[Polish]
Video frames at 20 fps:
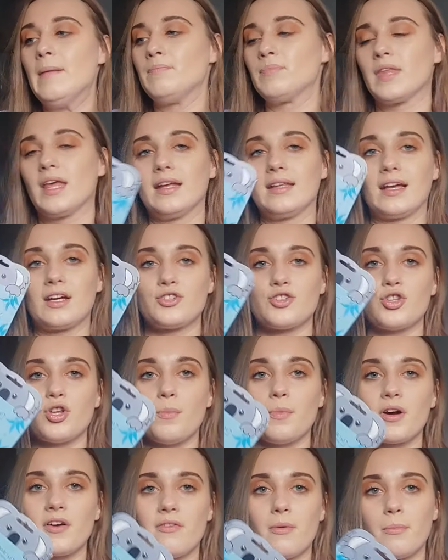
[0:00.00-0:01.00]
e, także to
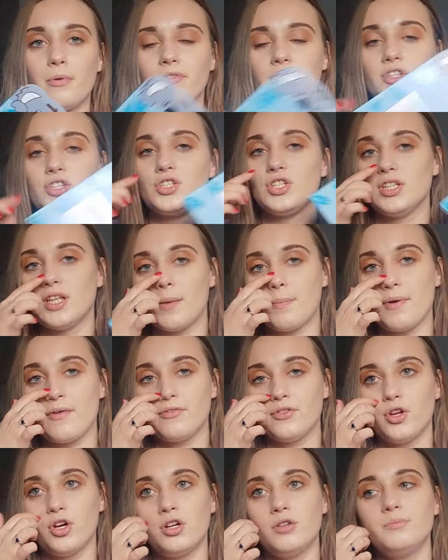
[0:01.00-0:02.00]
mogę Wam powiedzieć i na
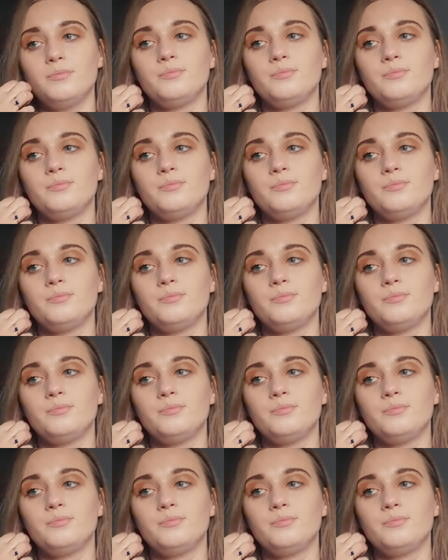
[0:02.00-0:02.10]
pewno